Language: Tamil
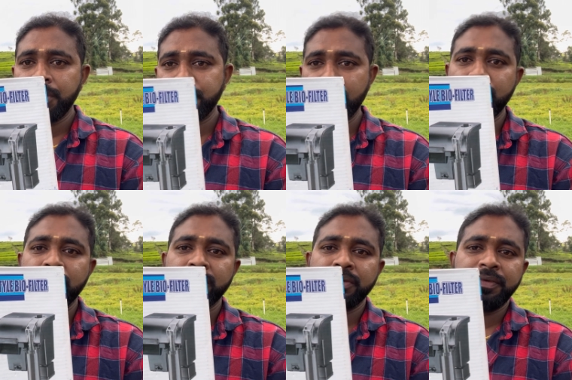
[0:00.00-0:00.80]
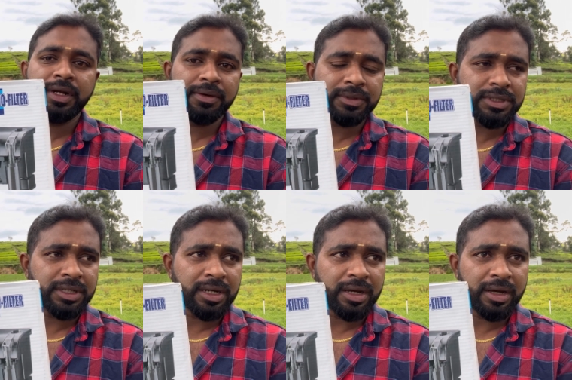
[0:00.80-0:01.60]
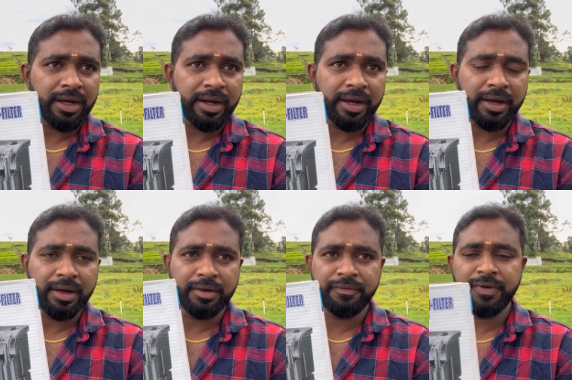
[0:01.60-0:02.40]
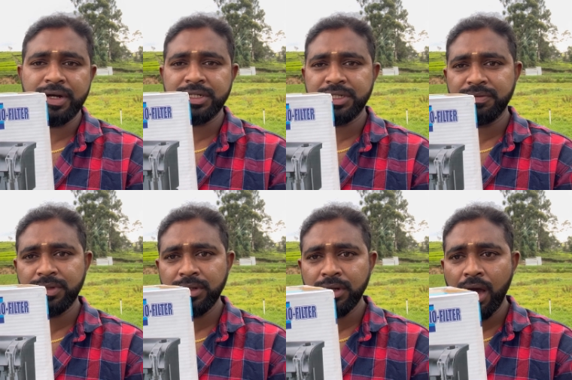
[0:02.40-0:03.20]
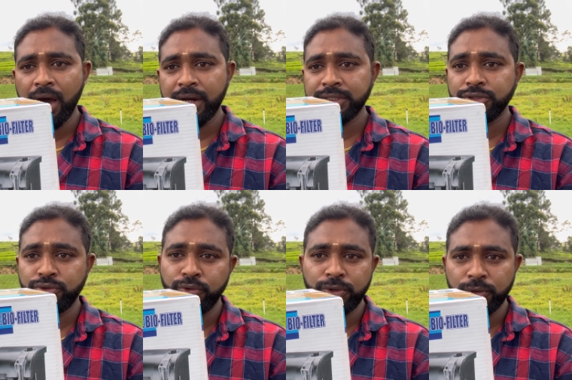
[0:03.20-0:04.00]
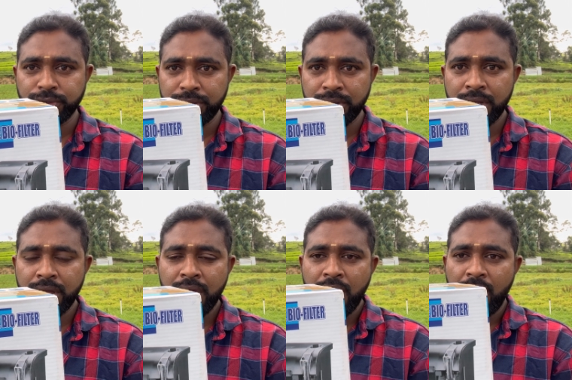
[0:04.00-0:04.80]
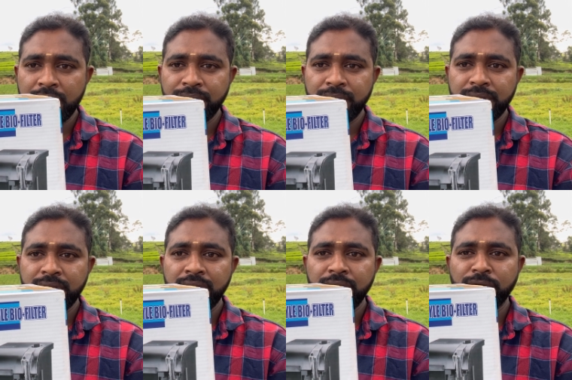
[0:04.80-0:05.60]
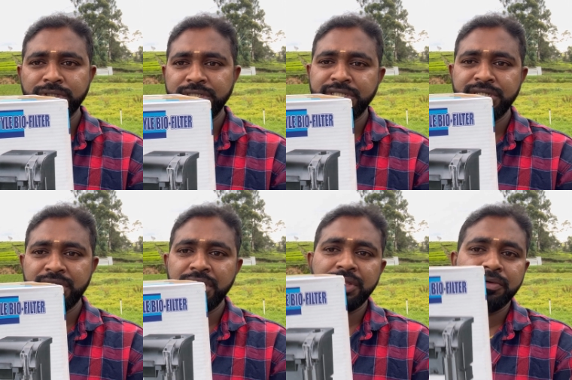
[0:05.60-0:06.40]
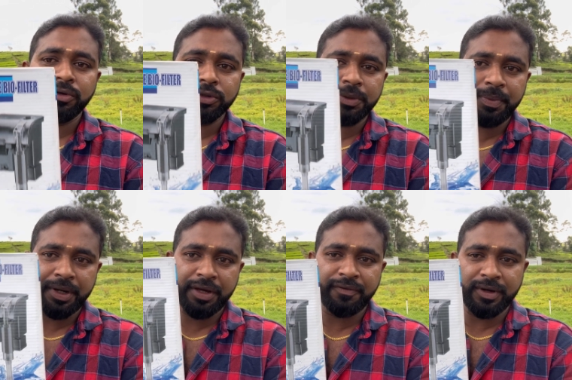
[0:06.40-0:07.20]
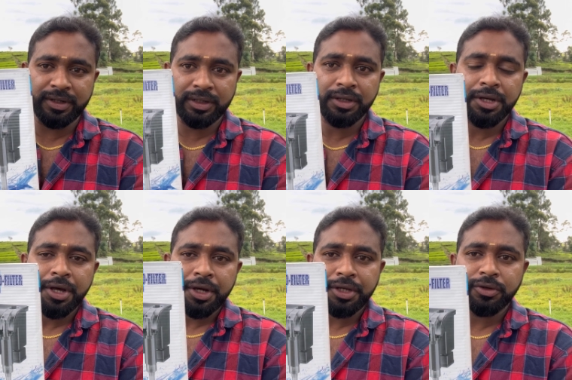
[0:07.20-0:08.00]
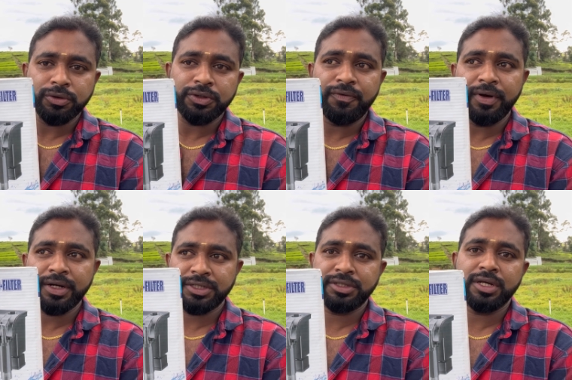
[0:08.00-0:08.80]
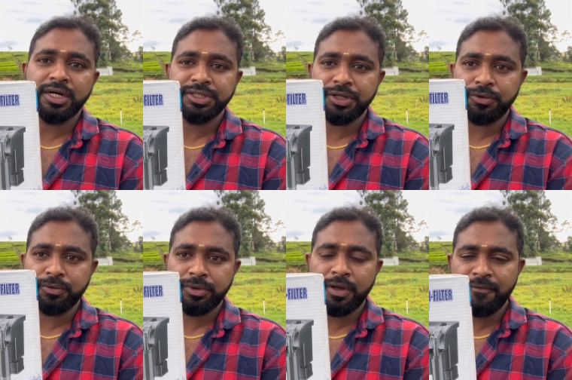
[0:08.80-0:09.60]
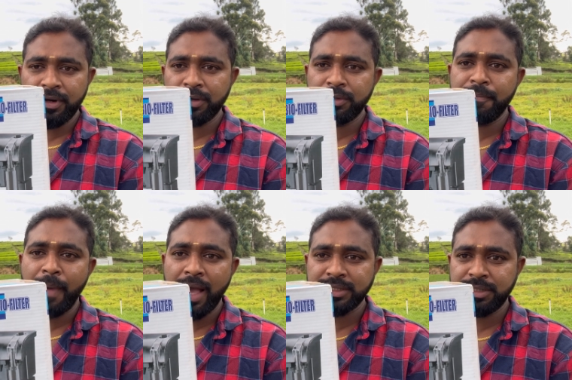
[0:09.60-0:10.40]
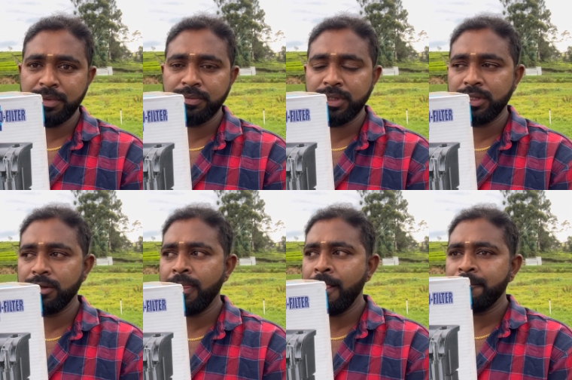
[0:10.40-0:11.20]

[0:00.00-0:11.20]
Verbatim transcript: இப்போ நம்ம வீட்டில் வச்சுருக்கிற ஃபில்ட்ரேஷன் வந்து ஆர்எஸ் டூ தௌசண்ட் அது வந்து கொஞ்சம் சின்னது இது வந்து கொஞ்சம் பெரிய ஃபில்ட்ரு இது கொஞ்சம் ஃபில்டர்ஸ்னு ஜாஸ்தி இருக்கும் இந்த ஃபில்ட்ரு வந்து மேக்ஸிமம் வந்து